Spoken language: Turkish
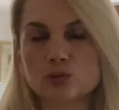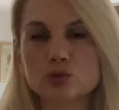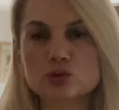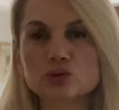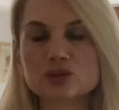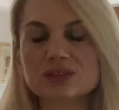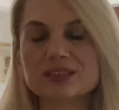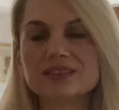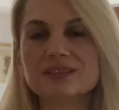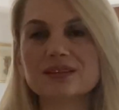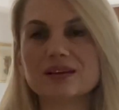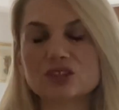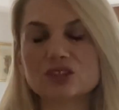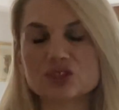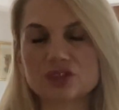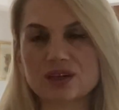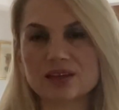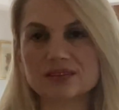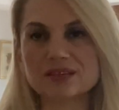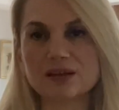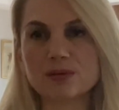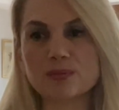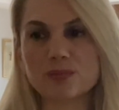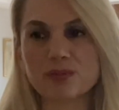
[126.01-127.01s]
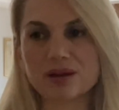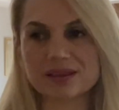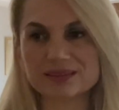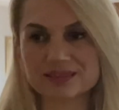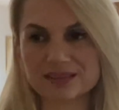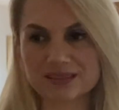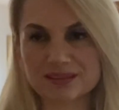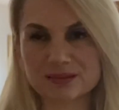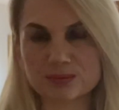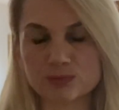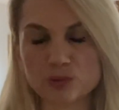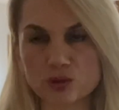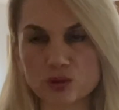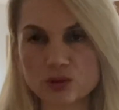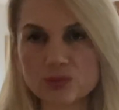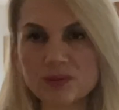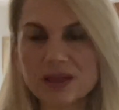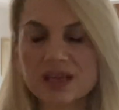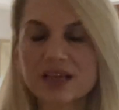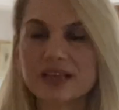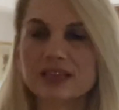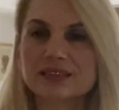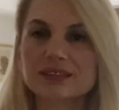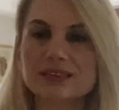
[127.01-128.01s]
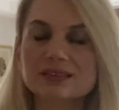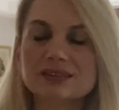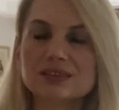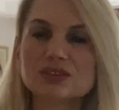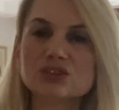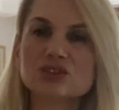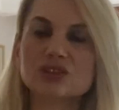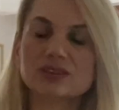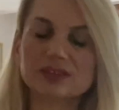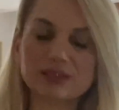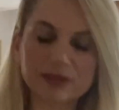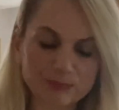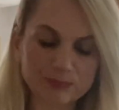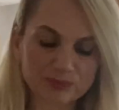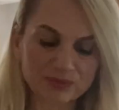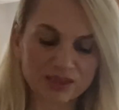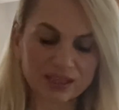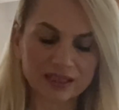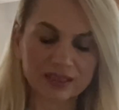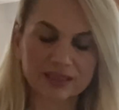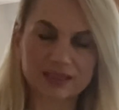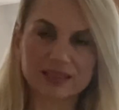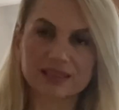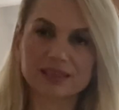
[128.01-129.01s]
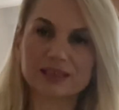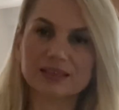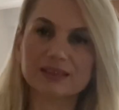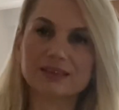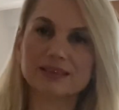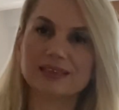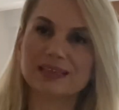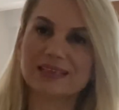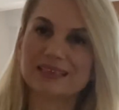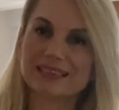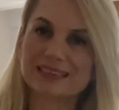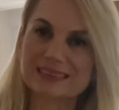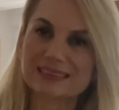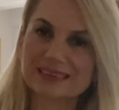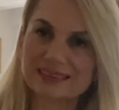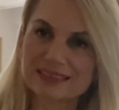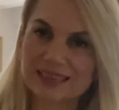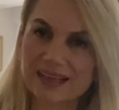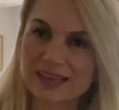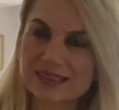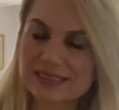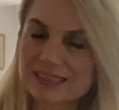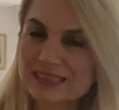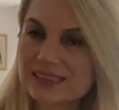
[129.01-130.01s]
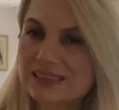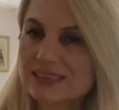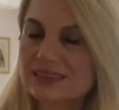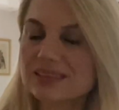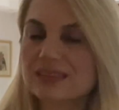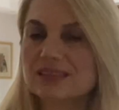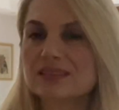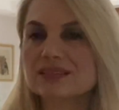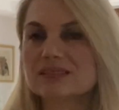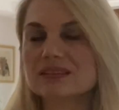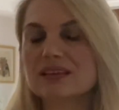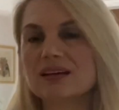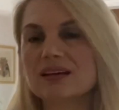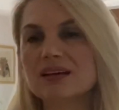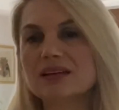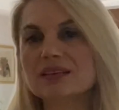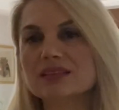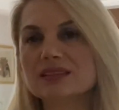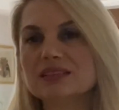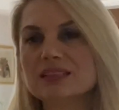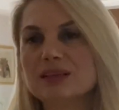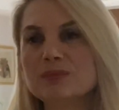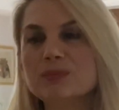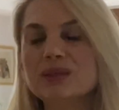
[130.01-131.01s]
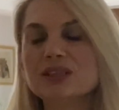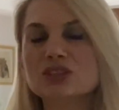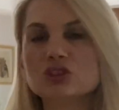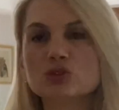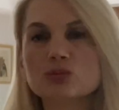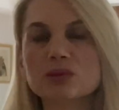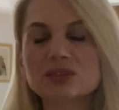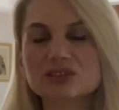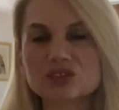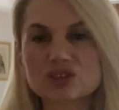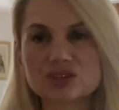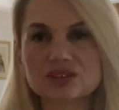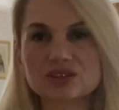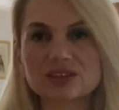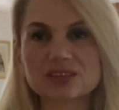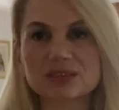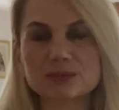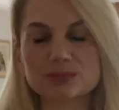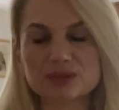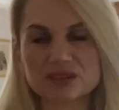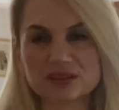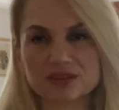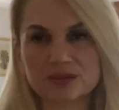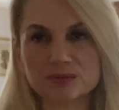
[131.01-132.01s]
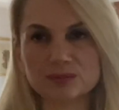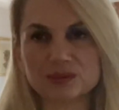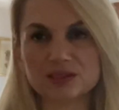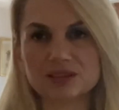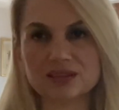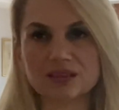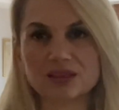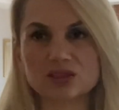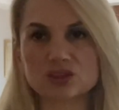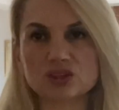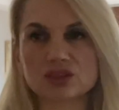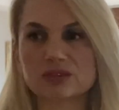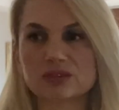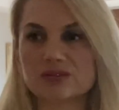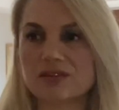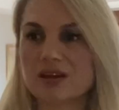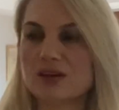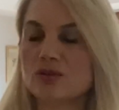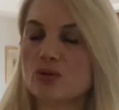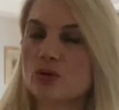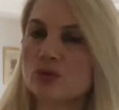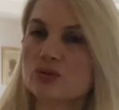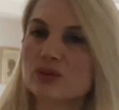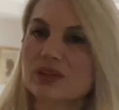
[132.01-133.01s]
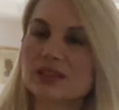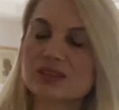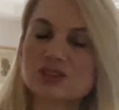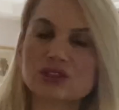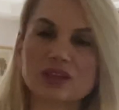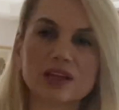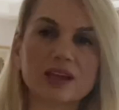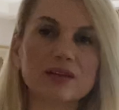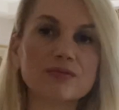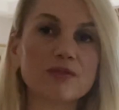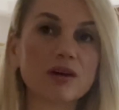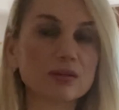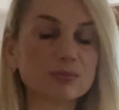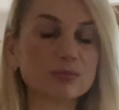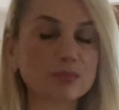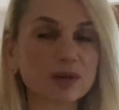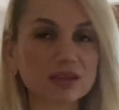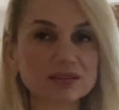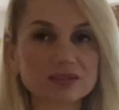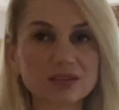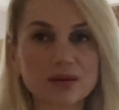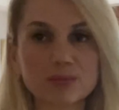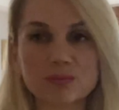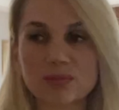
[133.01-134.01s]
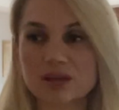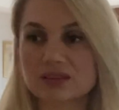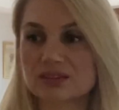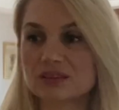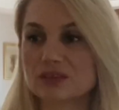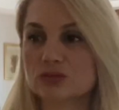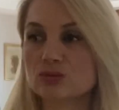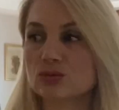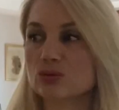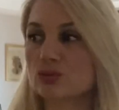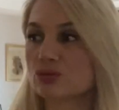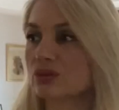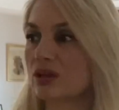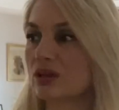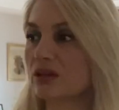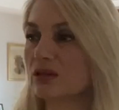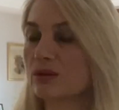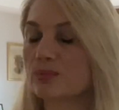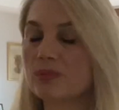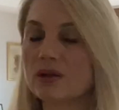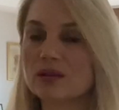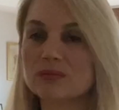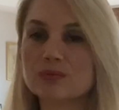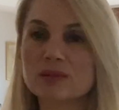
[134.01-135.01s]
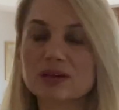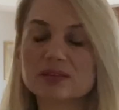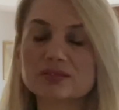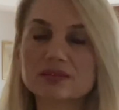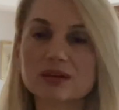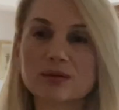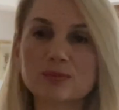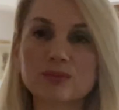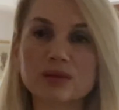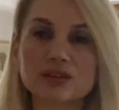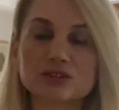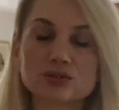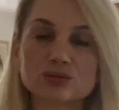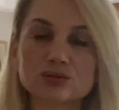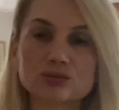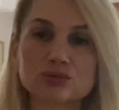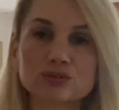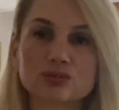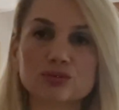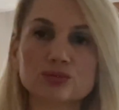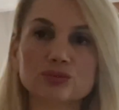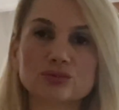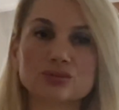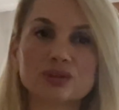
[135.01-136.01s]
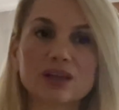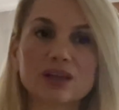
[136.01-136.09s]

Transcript: Lüks ihtiyaçlardan bahsetmiyorum. Neticede yani insanın da yeme içme dışında da bir takım ihtiyaçları var. Örneğin işte ev almaktan bahsediyoruz, araba almaktan bahsediyoruz.